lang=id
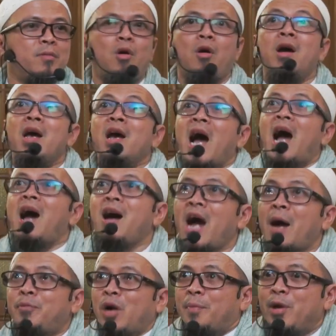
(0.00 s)
Mau, hah?
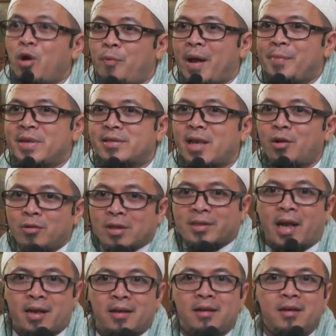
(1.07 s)
Abdullah bin Ubay bin Salul
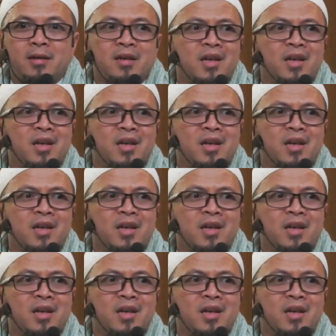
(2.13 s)
ditarik.